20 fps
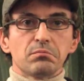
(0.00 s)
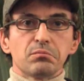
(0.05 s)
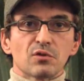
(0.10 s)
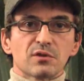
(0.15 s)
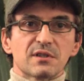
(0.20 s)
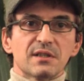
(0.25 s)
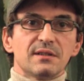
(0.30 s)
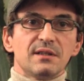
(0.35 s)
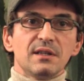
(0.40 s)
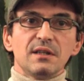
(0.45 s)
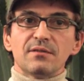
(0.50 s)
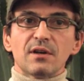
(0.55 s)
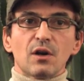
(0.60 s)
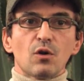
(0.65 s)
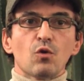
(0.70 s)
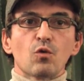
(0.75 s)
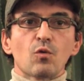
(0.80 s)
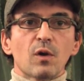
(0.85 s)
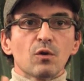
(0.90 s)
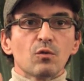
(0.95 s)
positiva
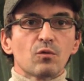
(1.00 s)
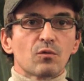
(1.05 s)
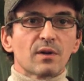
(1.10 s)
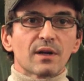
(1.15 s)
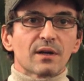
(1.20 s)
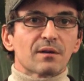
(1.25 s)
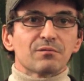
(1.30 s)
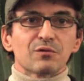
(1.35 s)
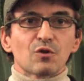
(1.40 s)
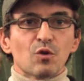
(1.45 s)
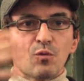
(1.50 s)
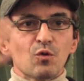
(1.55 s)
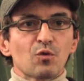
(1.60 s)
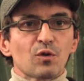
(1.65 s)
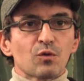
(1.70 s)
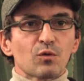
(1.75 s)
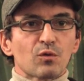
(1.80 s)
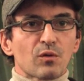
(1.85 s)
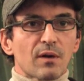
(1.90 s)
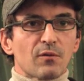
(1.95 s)
o qualunque comunque
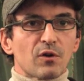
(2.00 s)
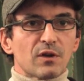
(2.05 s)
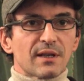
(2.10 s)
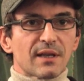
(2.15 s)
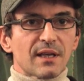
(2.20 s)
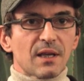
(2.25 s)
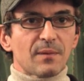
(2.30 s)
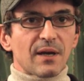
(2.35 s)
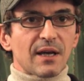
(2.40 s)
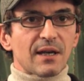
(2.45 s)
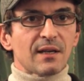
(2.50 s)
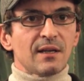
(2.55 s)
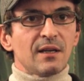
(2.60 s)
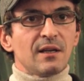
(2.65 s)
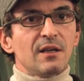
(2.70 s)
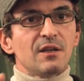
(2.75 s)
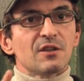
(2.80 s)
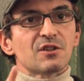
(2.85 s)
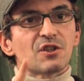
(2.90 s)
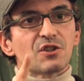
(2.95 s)
uno la voglia chiamare,
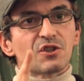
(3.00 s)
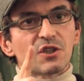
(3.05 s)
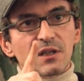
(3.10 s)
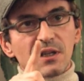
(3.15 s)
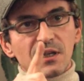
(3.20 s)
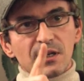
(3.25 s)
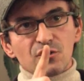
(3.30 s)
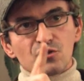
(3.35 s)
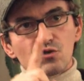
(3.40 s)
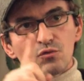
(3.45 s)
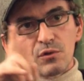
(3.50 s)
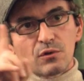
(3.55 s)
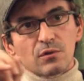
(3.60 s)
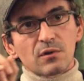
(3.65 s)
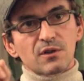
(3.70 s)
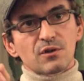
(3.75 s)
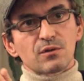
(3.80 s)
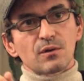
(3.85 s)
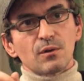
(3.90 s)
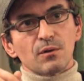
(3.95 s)
si genera subito la
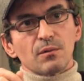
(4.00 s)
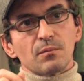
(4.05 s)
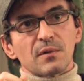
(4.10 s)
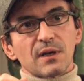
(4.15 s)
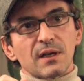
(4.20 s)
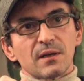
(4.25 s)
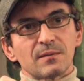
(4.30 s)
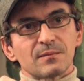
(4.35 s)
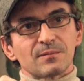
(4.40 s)
sua ombra.